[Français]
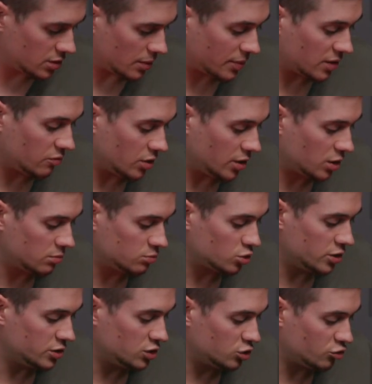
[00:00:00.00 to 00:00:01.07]
Après voilà, comme je
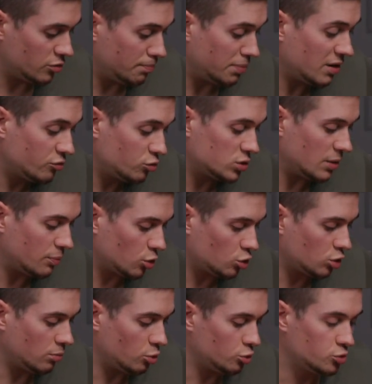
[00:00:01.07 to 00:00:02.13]
l'ai dit, je vais pas vous apprendre
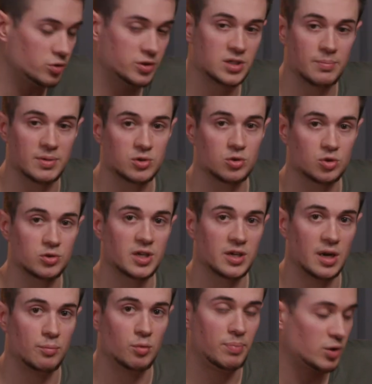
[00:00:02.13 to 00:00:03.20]
comment l'utiliser parce que je sais
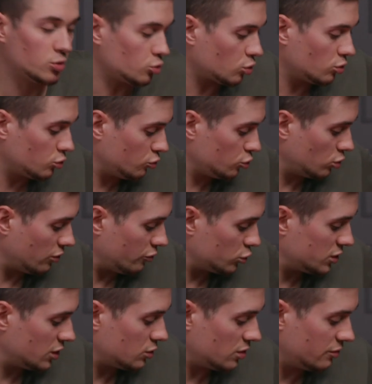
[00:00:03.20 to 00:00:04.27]
que la plupart d'entre vous dans vos
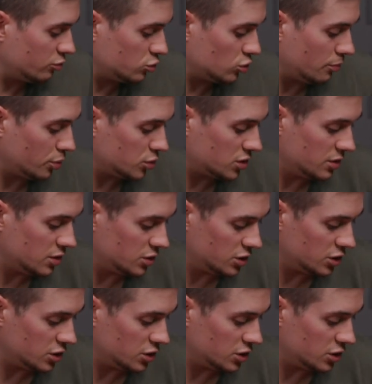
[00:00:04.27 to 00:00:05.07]
setups vous en possédez